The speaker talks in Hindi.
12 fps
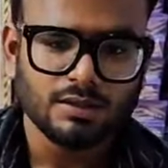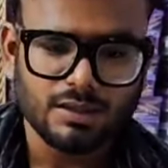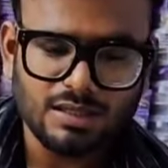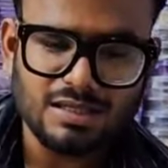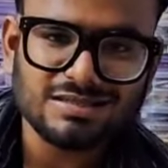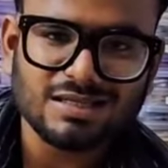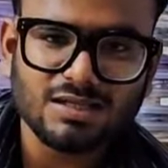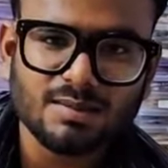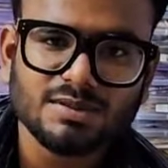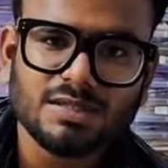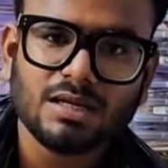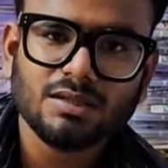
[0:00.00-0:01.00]
दिल्ली सदर
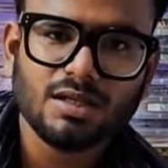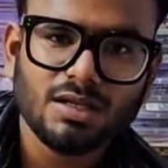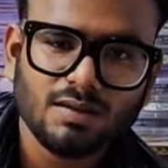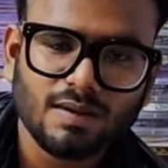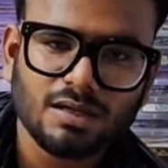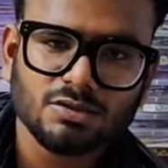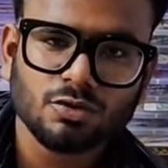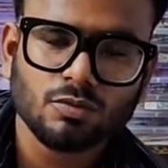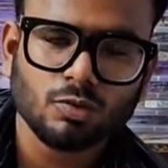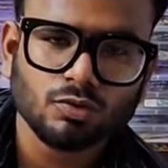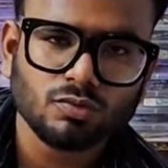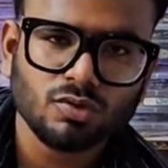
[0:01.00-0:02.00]
बाजार तेलीवाड़ा
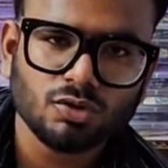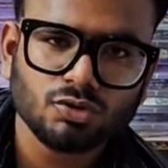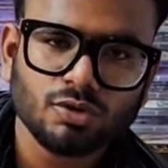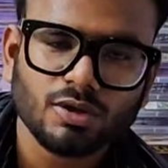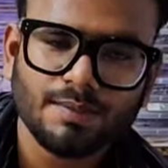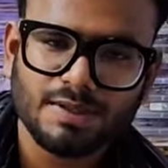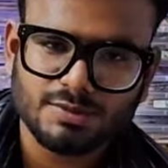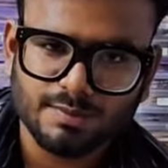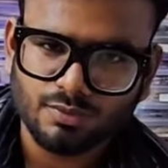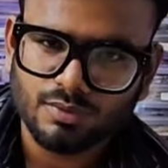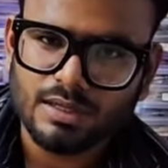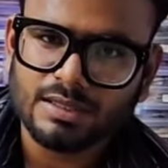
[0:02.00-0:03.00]
चौक कुतुब रोड चौक के बीच
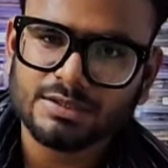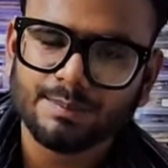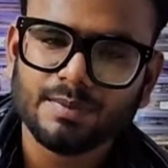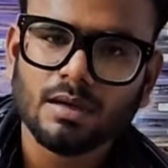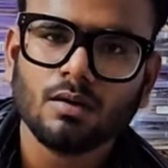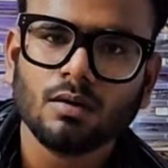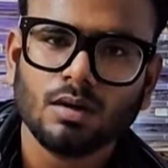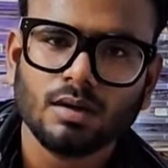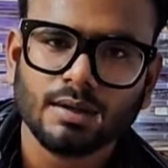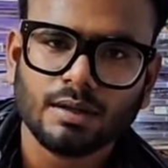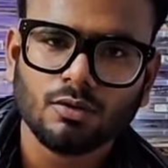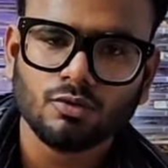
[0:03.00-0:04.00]
में दुकान है जब भी आओ कॉल
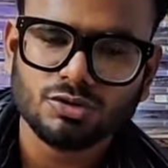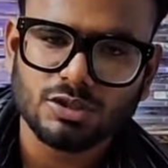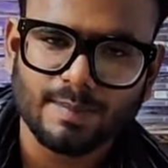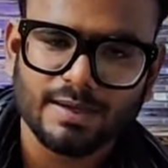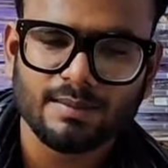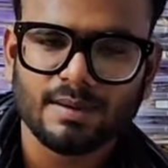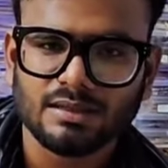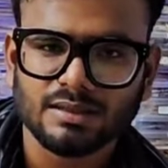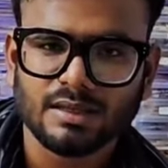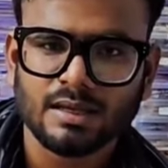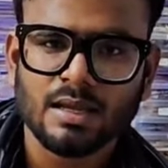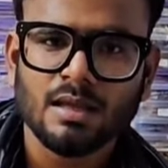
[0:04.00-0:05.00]
करके आओ उससे बड़ी बात
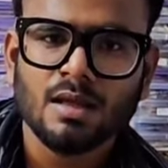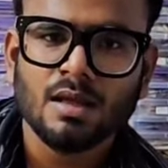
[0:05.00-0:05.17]
यह है